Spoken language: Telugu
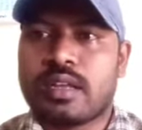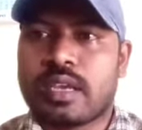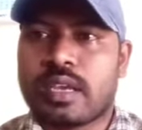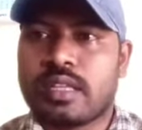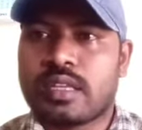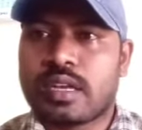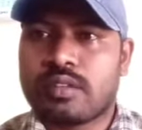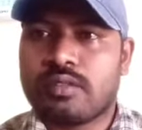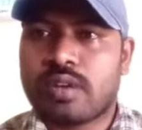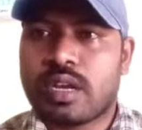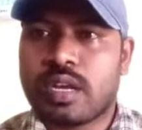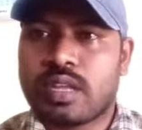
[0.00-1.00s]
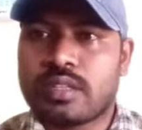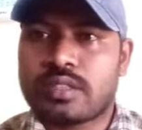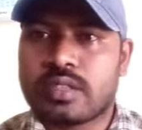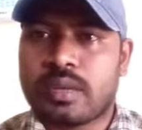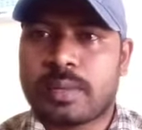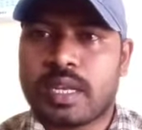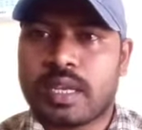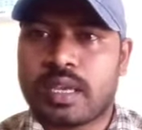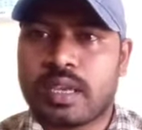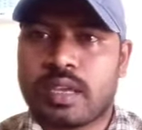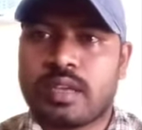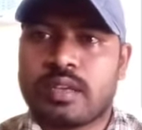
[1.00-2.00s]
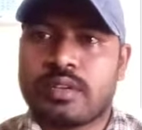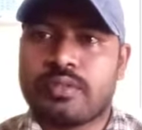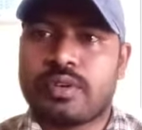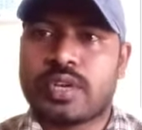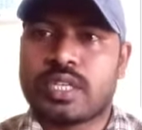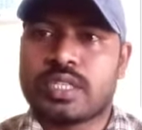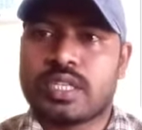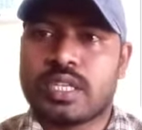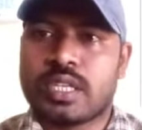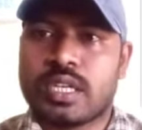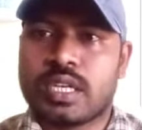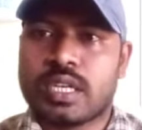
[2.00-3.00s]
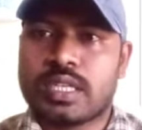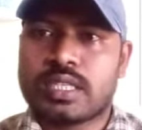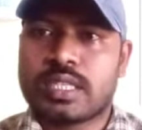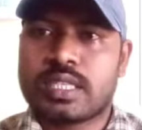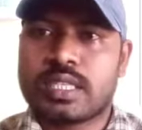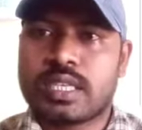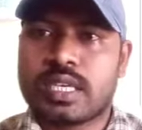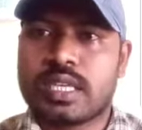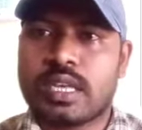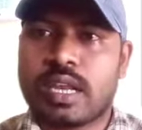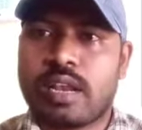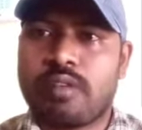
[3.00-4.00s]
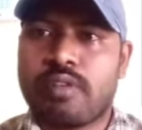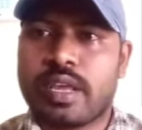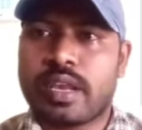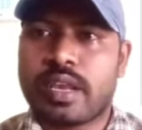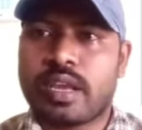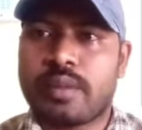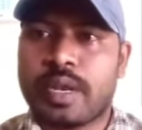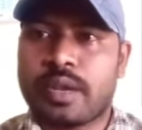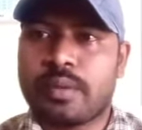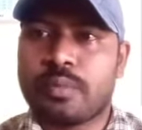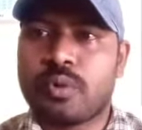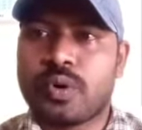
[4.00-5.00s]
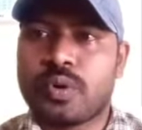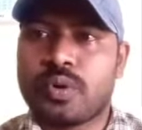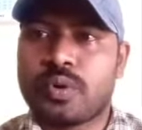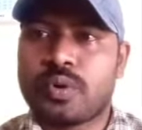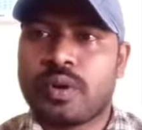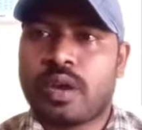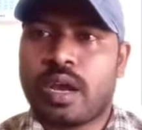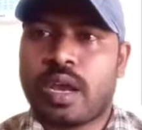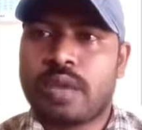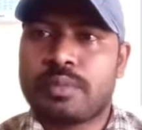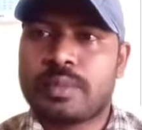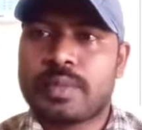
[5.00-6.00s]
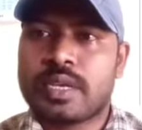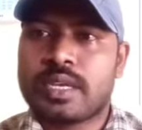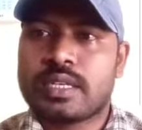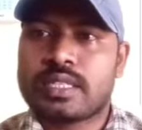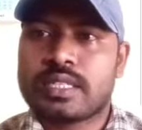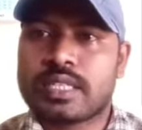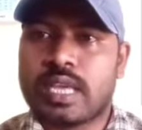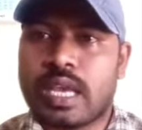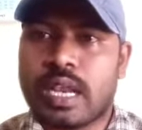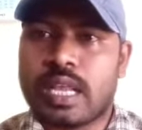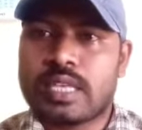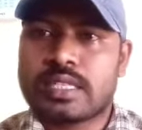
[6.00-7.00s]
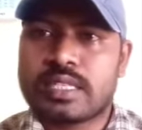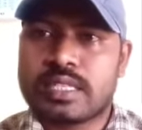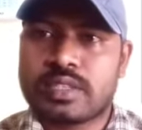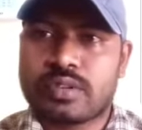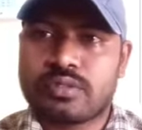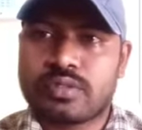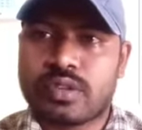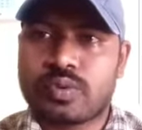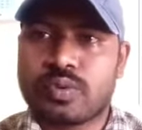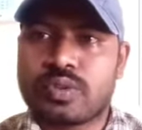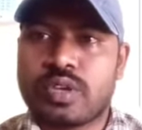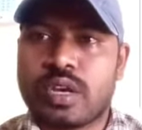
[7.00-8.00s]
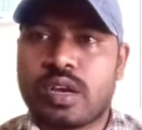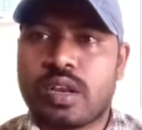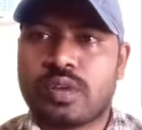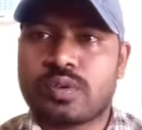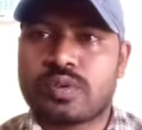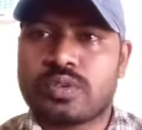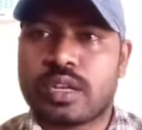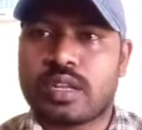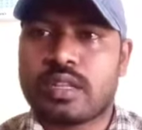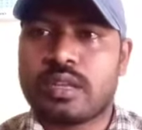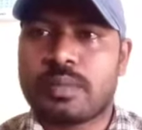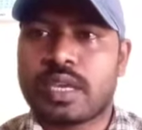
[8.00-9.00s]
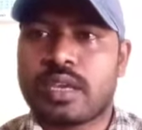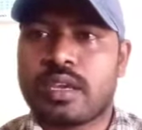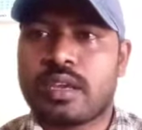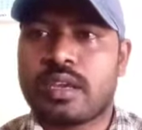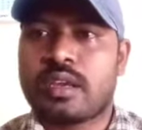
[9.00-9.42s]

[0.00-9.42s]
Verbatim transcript: కేంద్రాల ద్వారా అందిస్తామని వివరించింది ఎస్ఎస్సి రైల్వే రిక్రూట్మెంట్ బోర్డు ఐబీపీఎస్ ఎల్ఐసి సంస్థలో ఉద్యోగాలకు సన్నద్ధమయ్యే